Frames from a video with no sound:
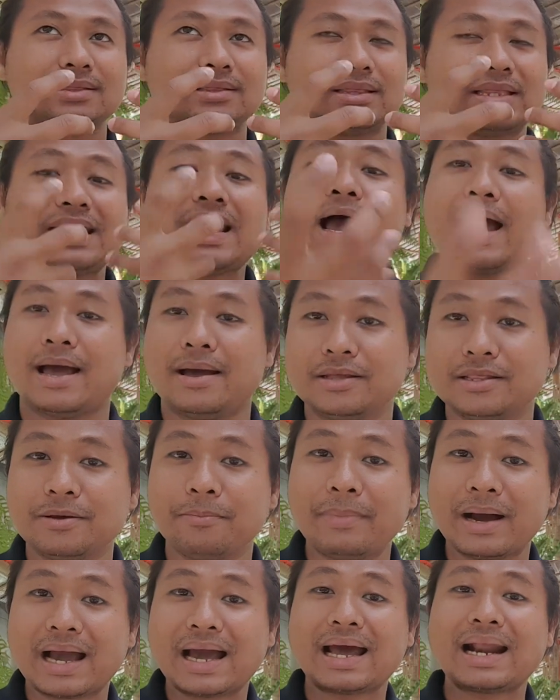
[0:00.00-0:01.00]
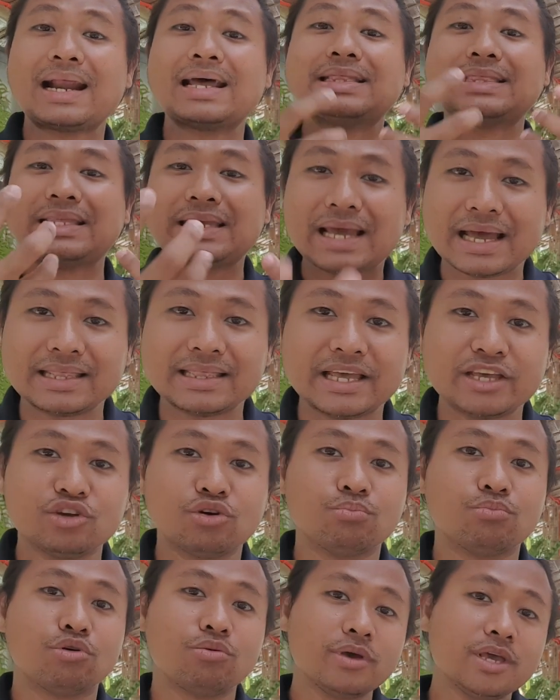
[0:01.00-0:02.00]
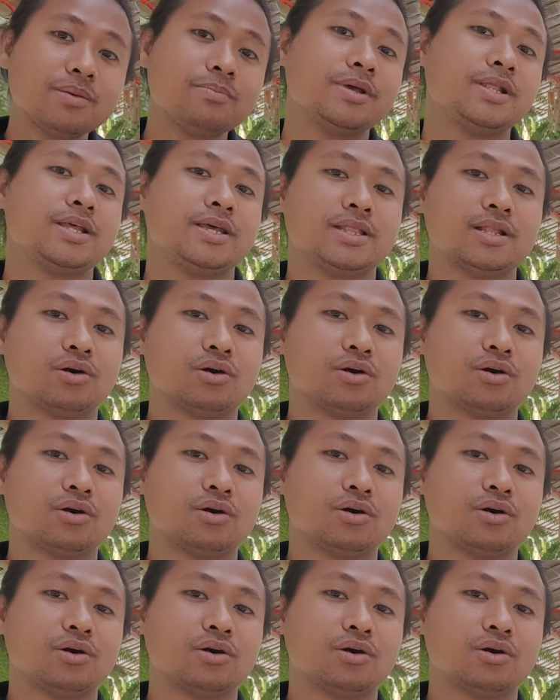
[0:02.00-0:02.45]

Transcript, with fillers: tiya, na magarantiya na yung bumibili